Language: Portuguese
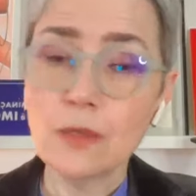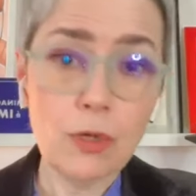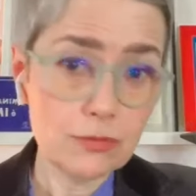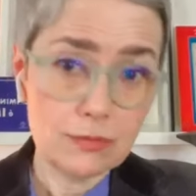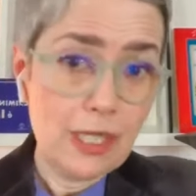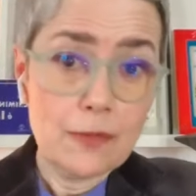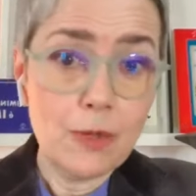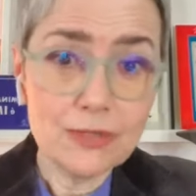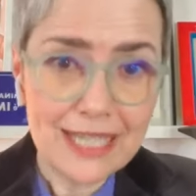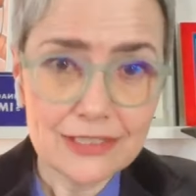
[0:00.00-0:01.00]
Igual, a
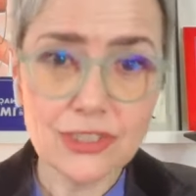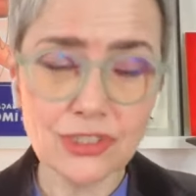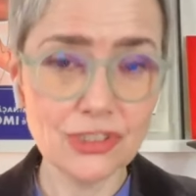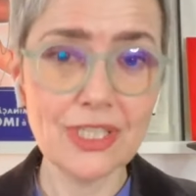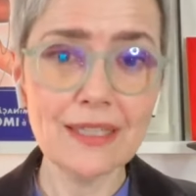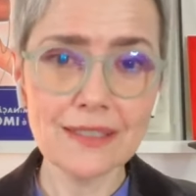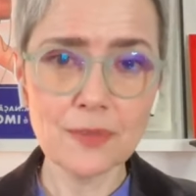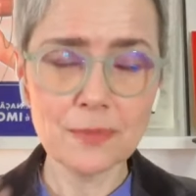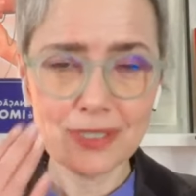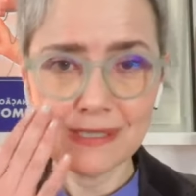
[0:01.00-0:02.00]
igualdade de
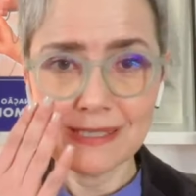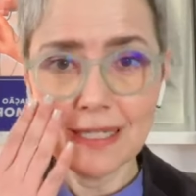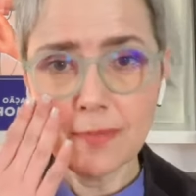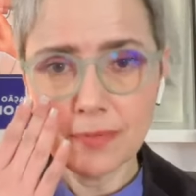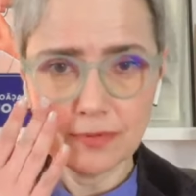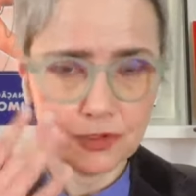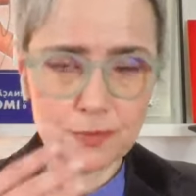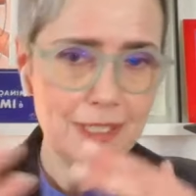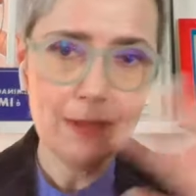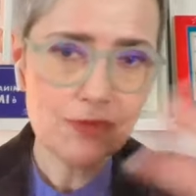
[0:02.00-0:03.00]
gênero, por exemplo,
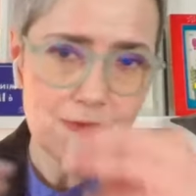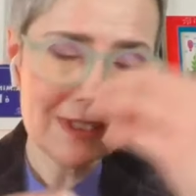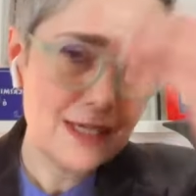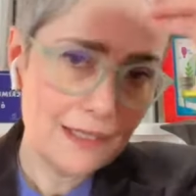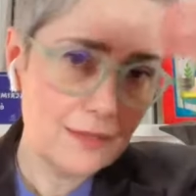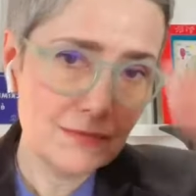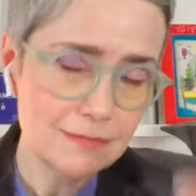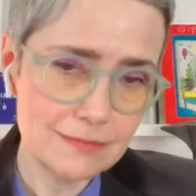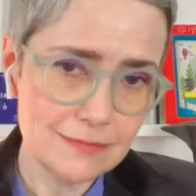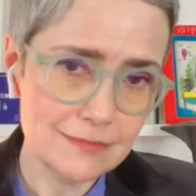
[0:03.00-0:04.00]
nós podemos fazer aqui
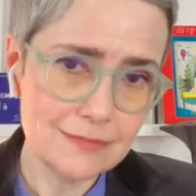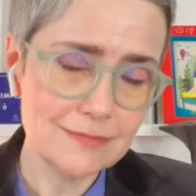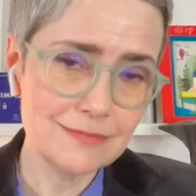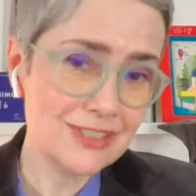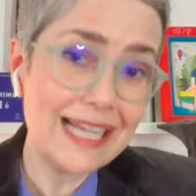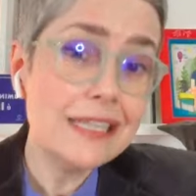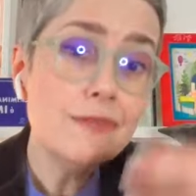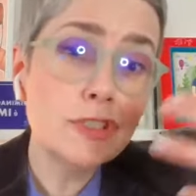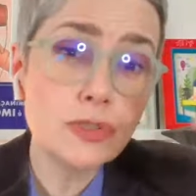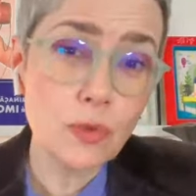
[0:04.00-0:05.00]
um, um. Está
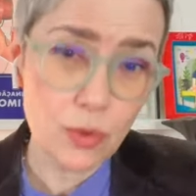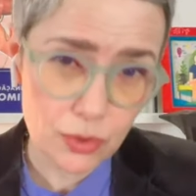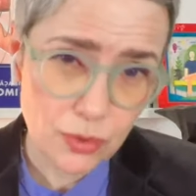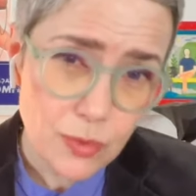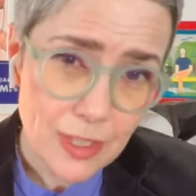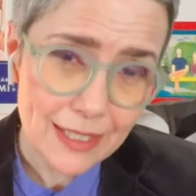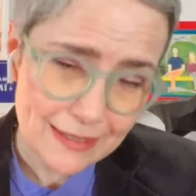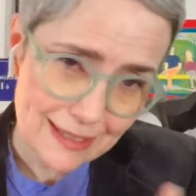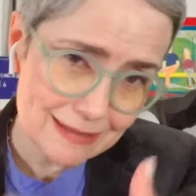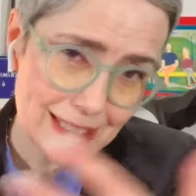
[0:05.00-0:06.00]
livre de tortura,
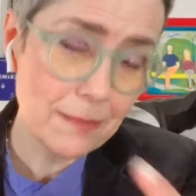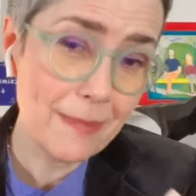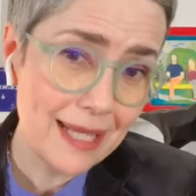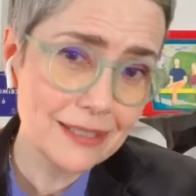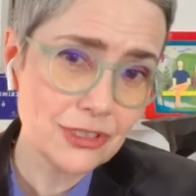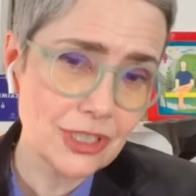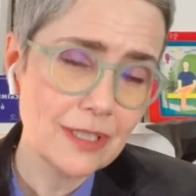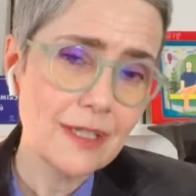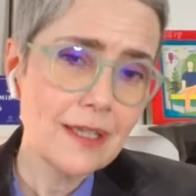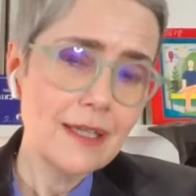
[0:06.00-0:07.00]
que é essa
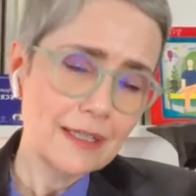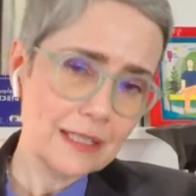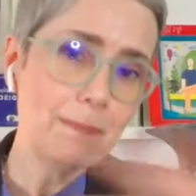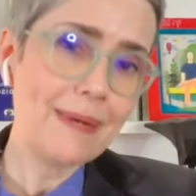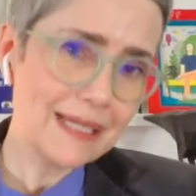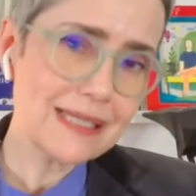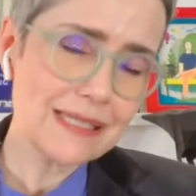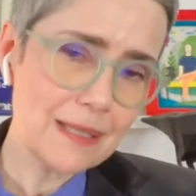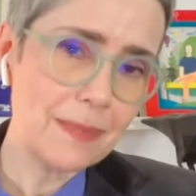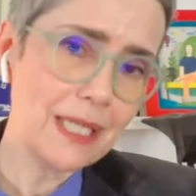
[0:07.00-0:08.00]
imagem que
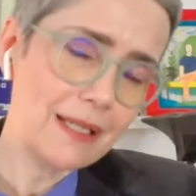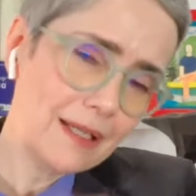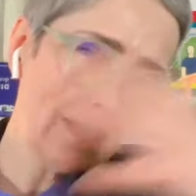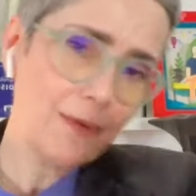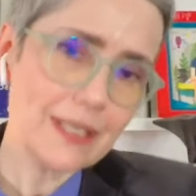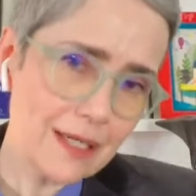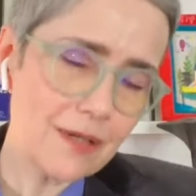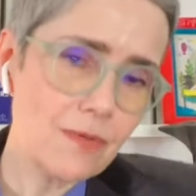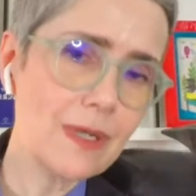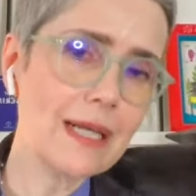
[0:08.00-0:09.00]
passa essa menininha ao
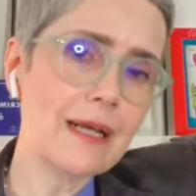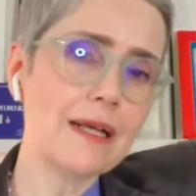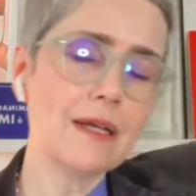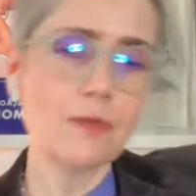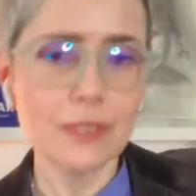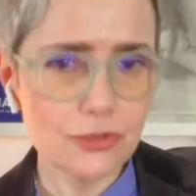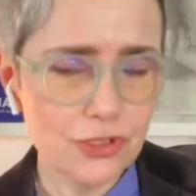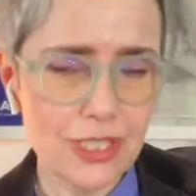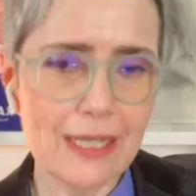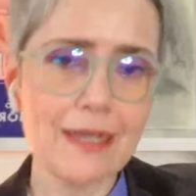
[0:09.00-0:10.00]
entrar num carro,
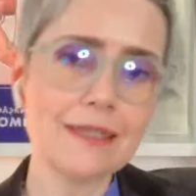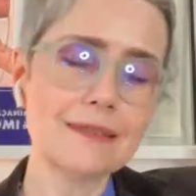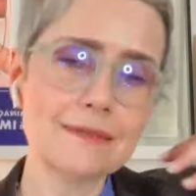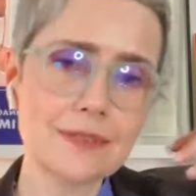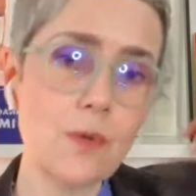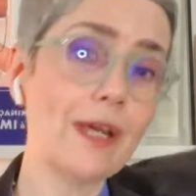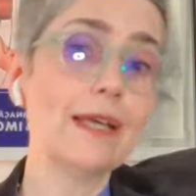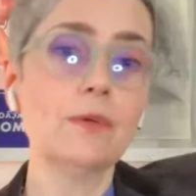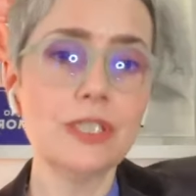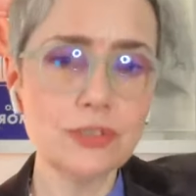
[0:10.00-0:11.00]
ao chegar e
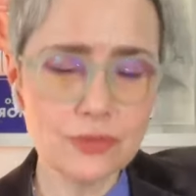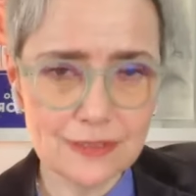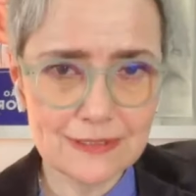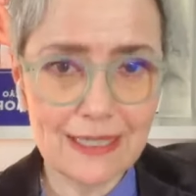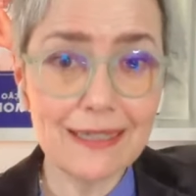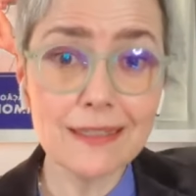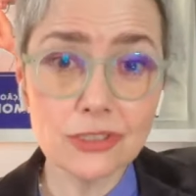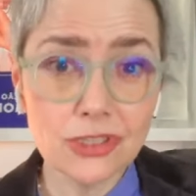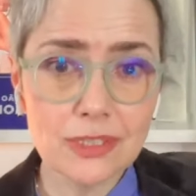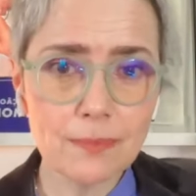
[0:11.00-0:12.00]
correr o risco de ser
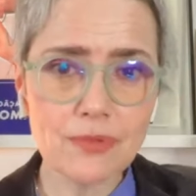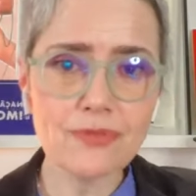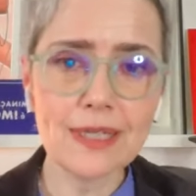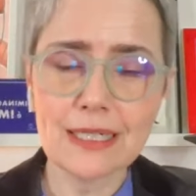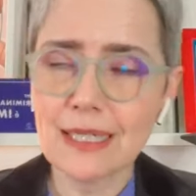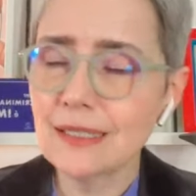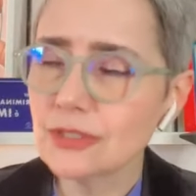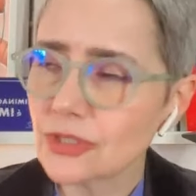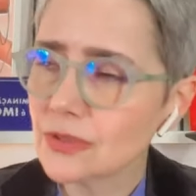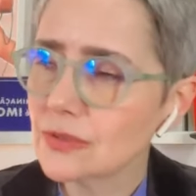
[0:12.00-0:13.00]
agredida por
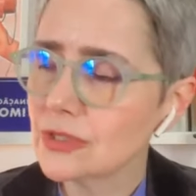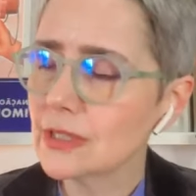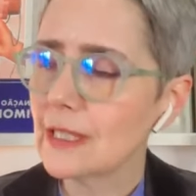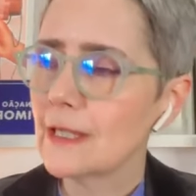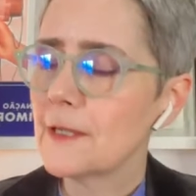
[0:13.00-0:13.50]
fanáticos